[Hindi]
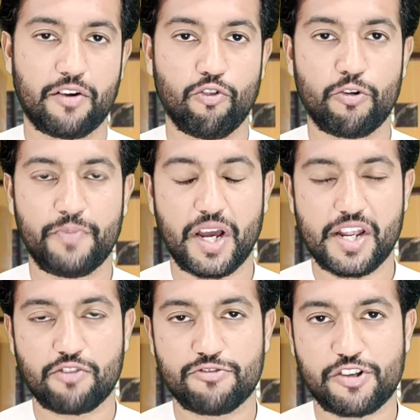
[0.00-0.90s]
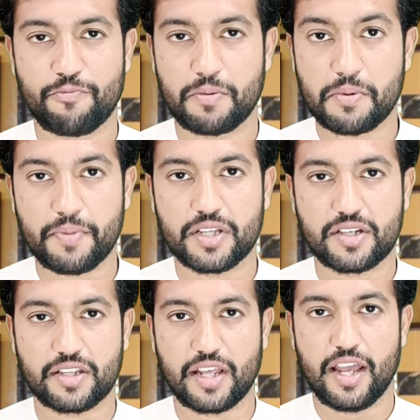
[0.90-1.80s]
का एक और बयान है तो उसके ऊपर भी
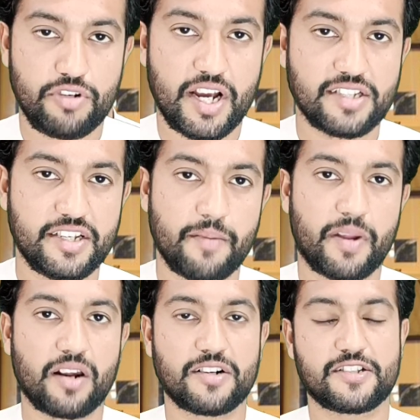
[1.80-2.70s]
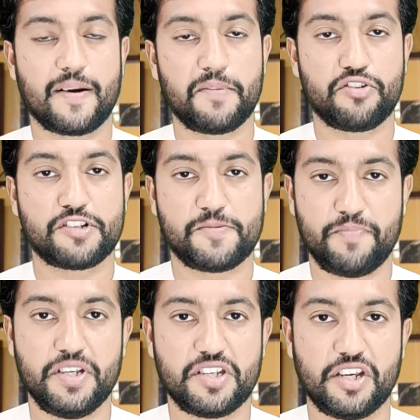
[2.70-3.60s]
बात करते हैं तो लिहाजा ये इमरान खान साहब ने जो
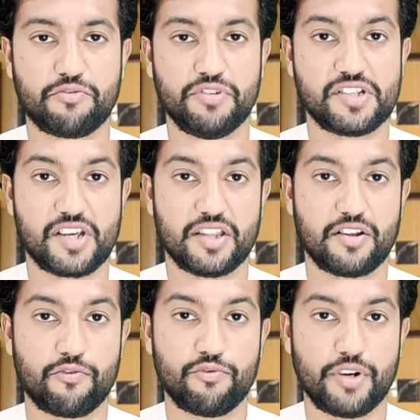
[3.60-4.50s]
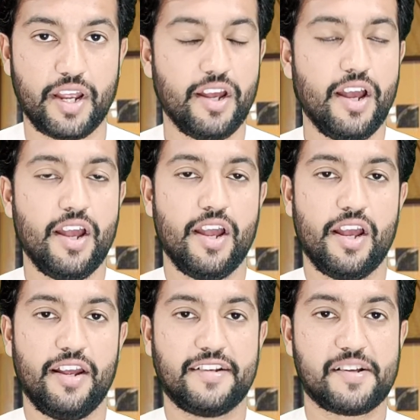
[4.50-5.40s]
स्पीच की तो इसके अंदर उन्होंने
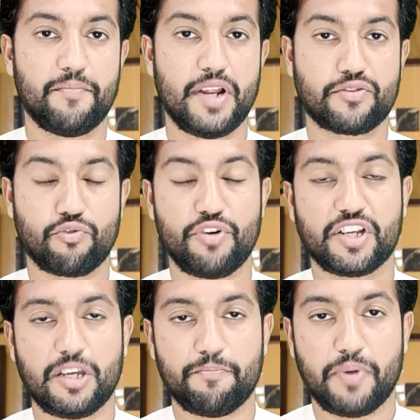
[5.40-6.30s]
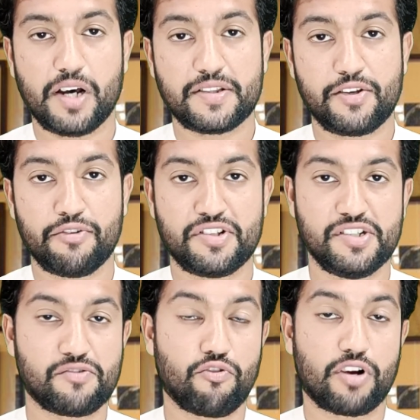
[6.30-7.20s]
इसम्बलियाँ तोड़ने की बात की और इस
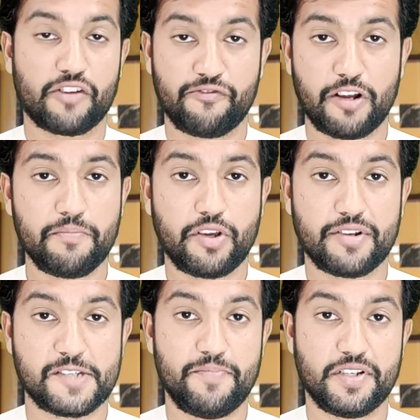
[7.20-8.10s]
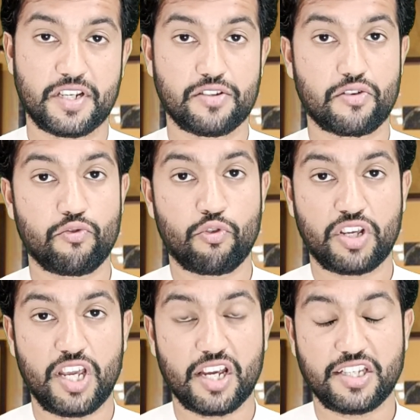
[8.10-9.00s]
चीज़ को कन्फर्म की और स्पीच के अंदर और
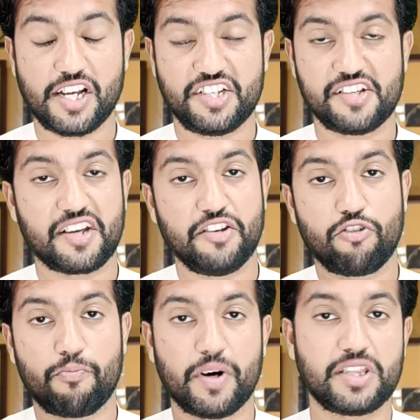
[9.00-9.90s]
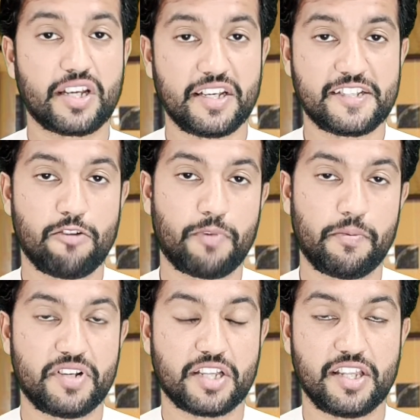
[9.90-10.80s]
क्या क्या चीज़ें की और बातें की इसके
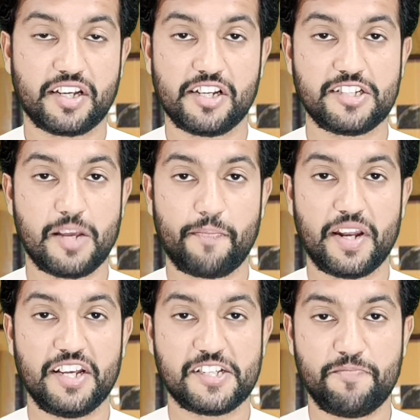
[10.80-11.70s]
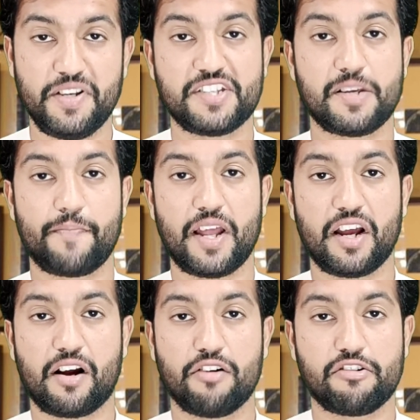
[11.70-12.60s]
ऊपर भी जाते लेकिन इससे पहले स्पीच से
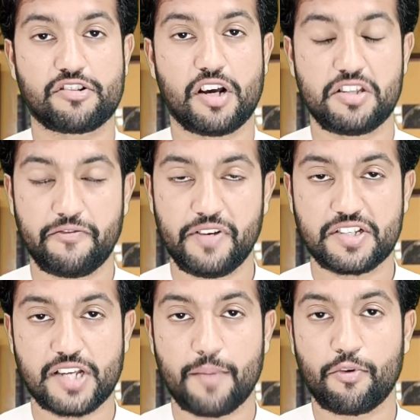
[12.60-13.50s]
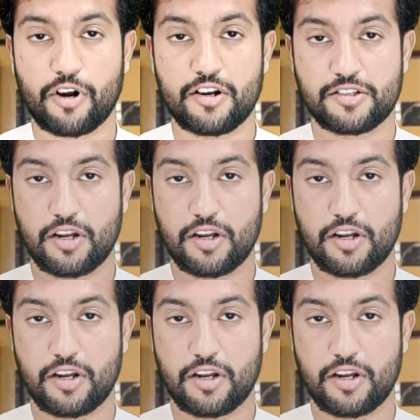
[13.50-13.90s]
पहले ख्वाजा सादर साहब और राना